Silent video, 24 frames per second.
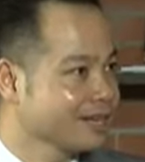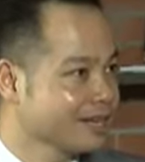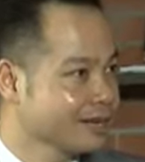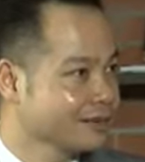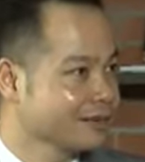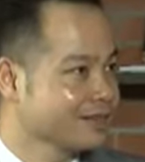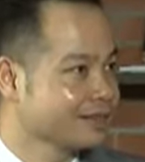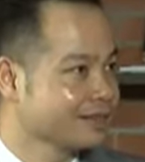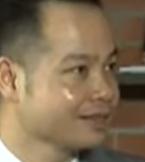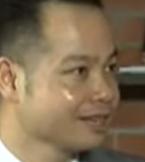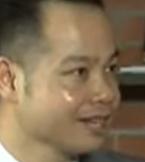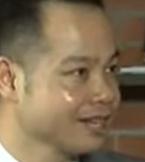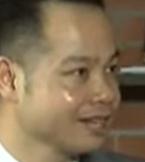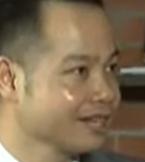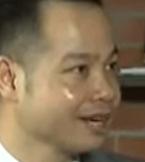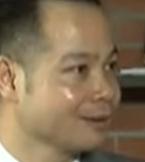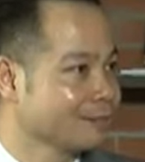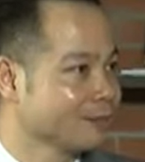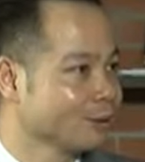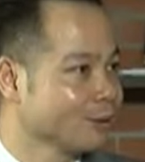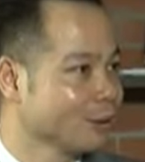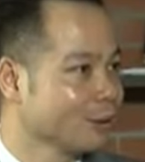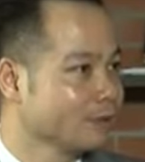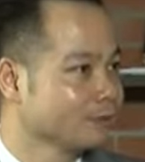đi theo hướng khởi nghiệp,
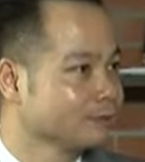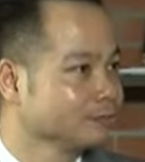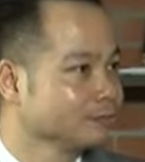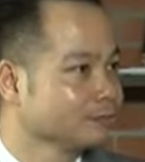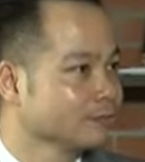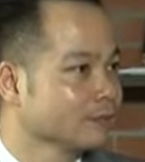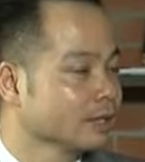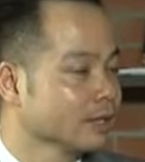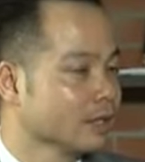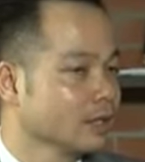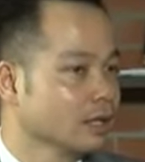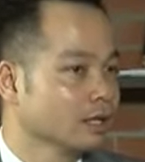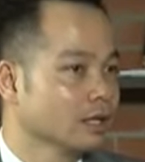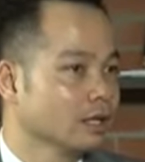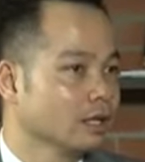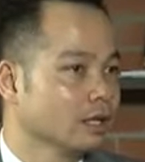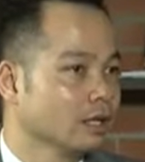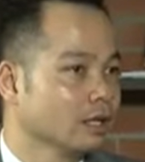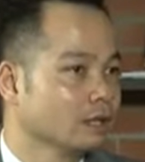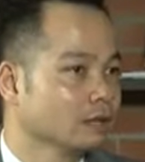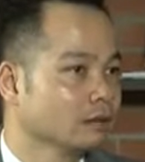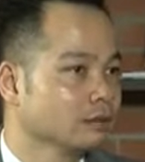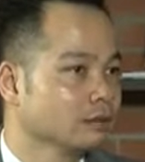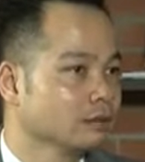đúng không
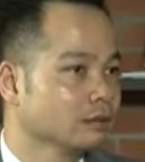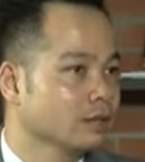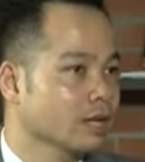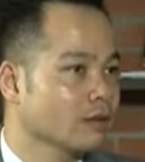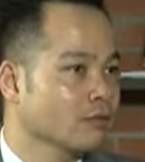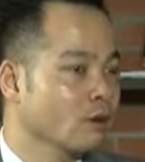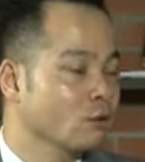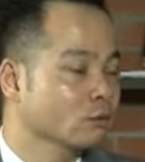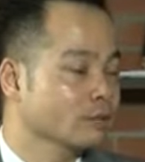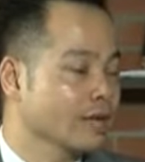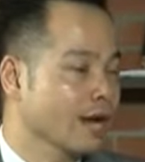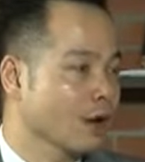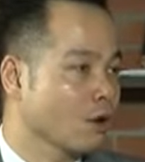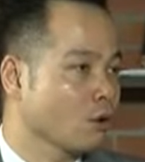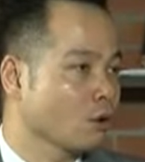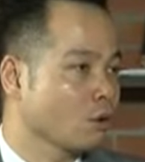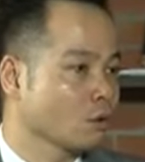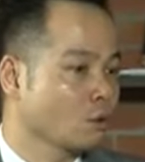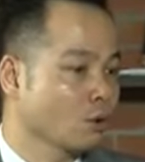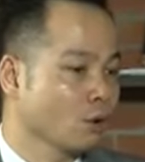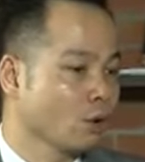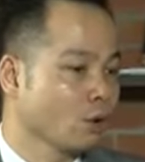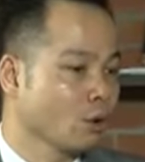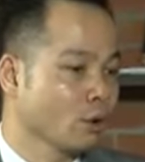ạ? Các phong trào
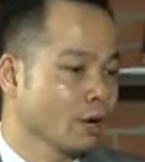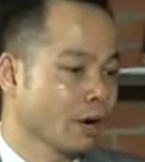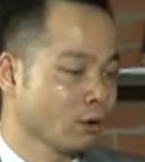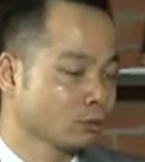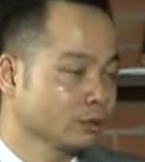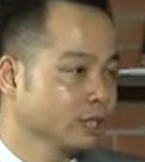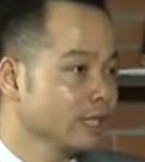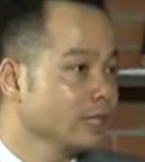của hội học